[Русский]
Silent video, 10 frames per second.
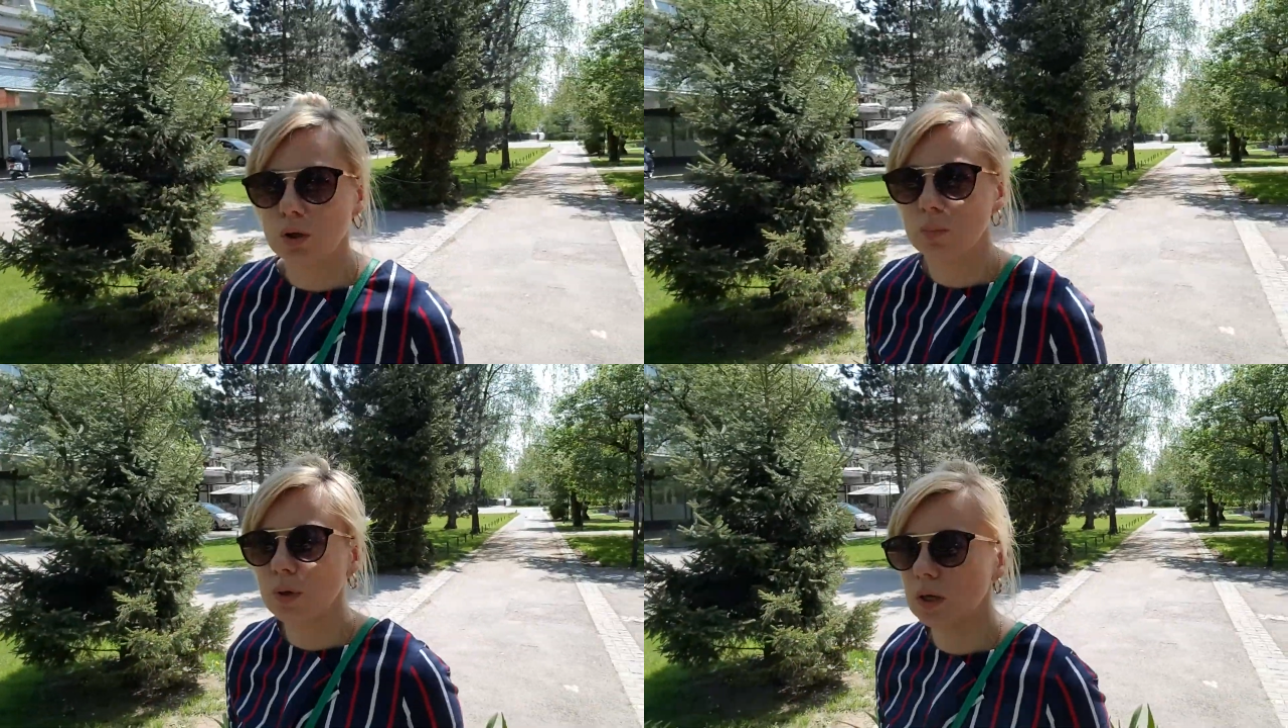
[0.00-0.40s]

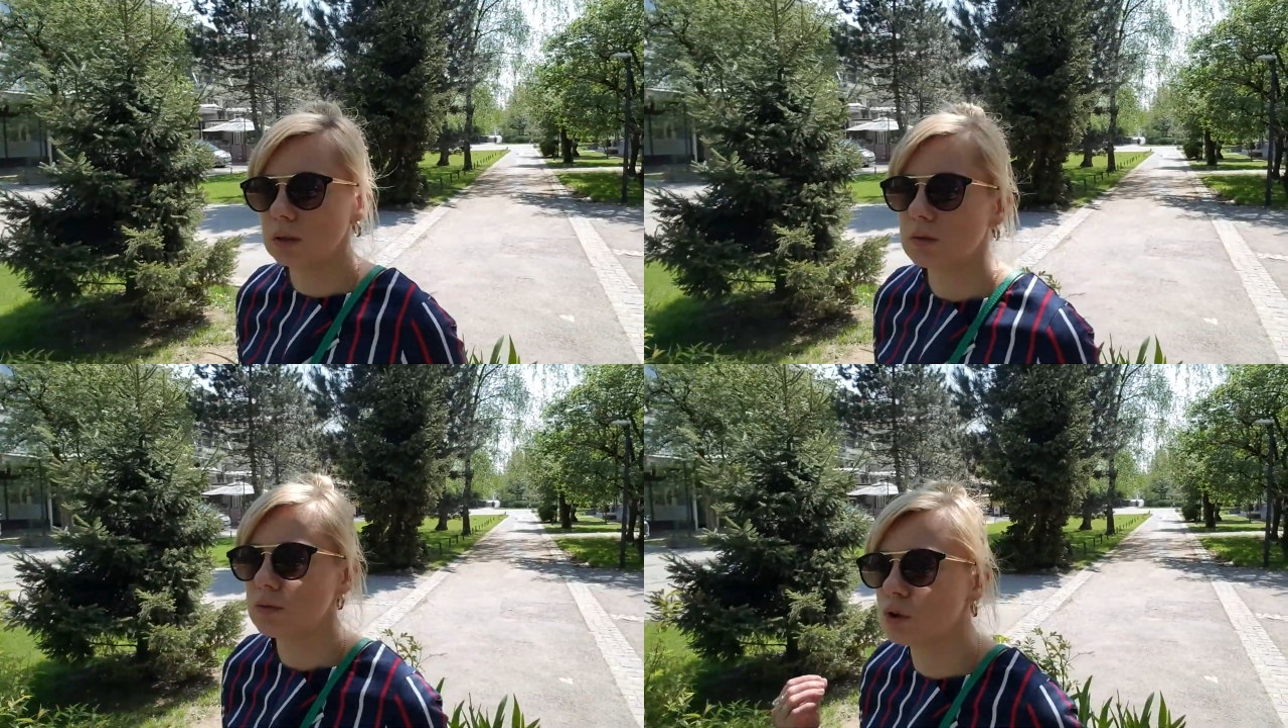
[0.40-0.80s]

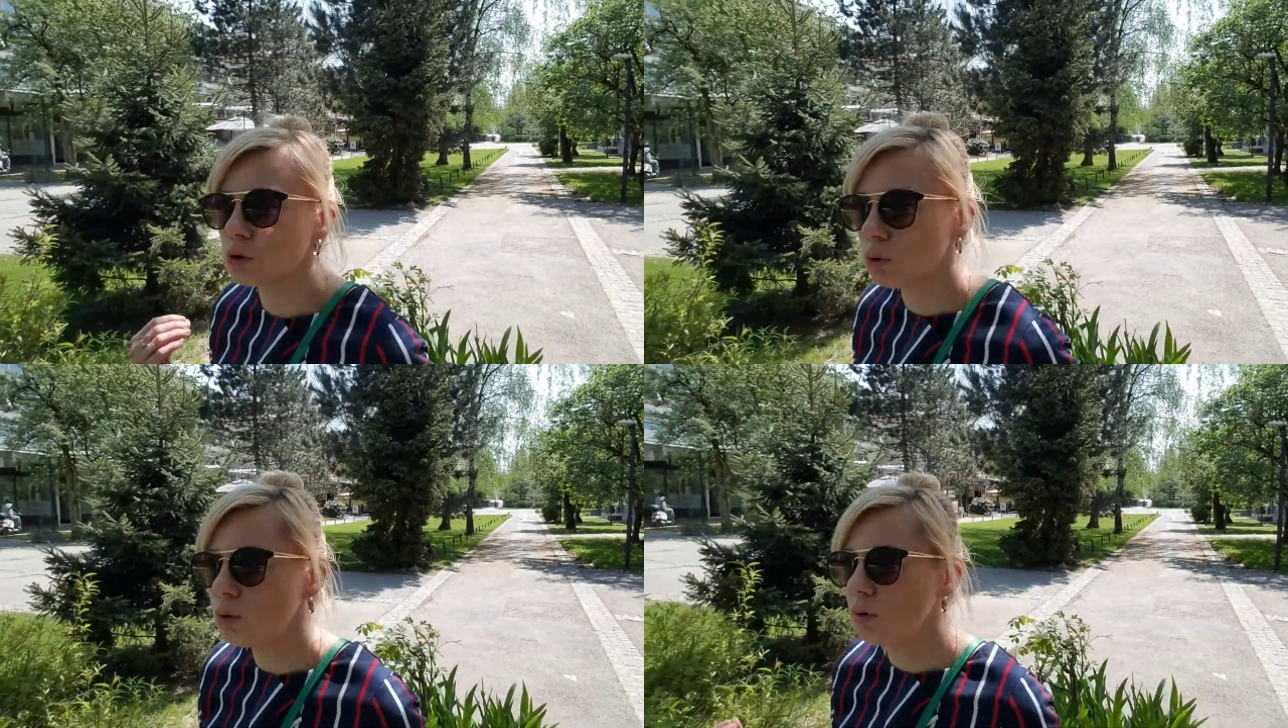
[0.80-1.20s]
ребят,
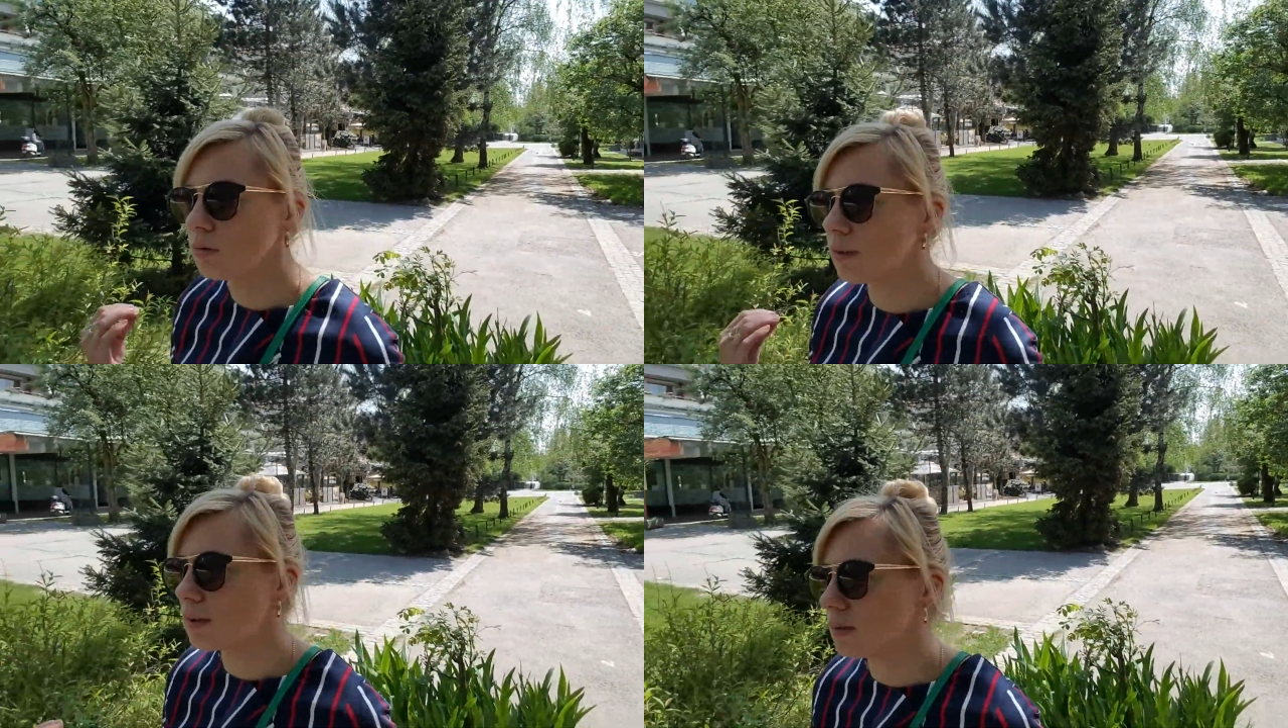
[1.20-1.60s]
все
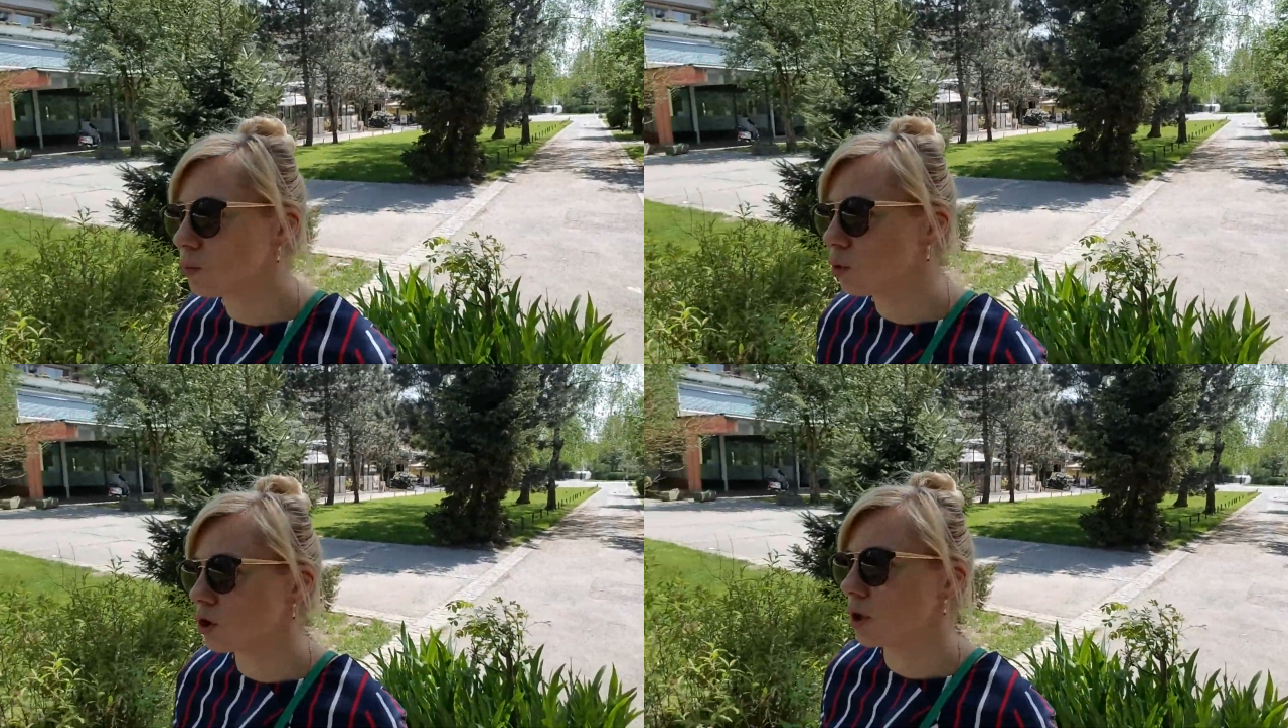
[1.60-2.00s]

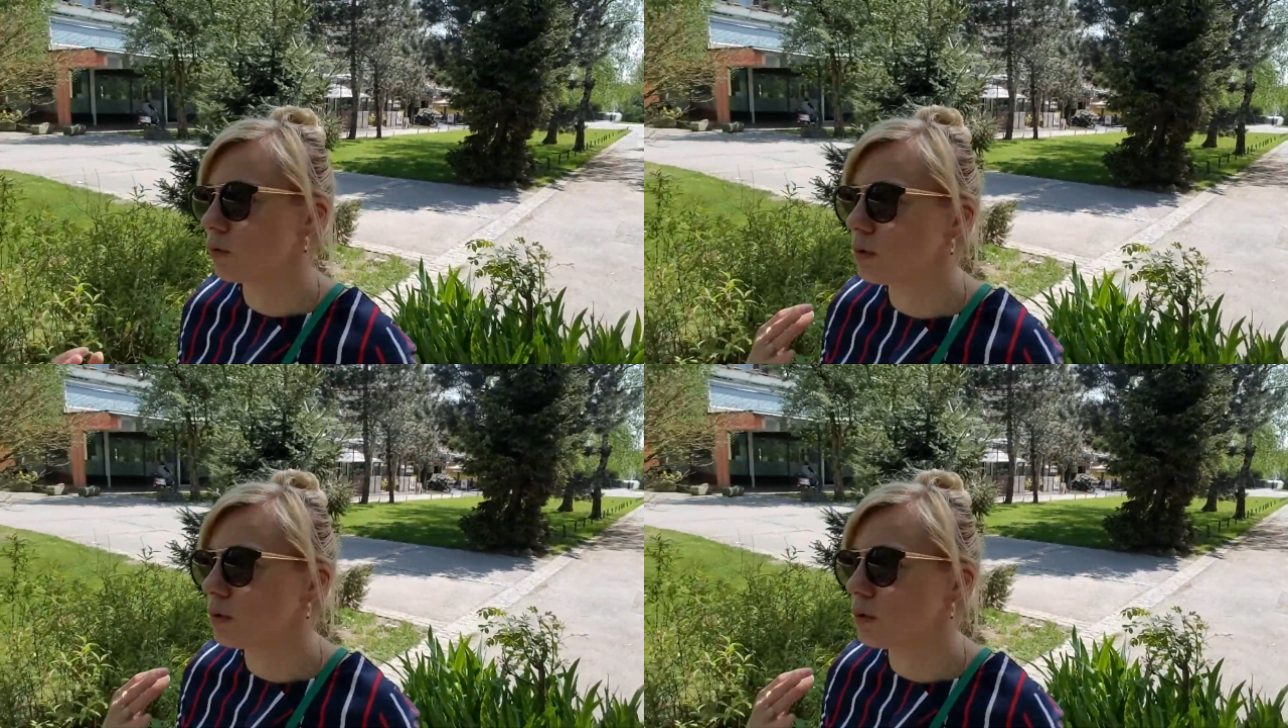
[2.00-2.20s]
возможно.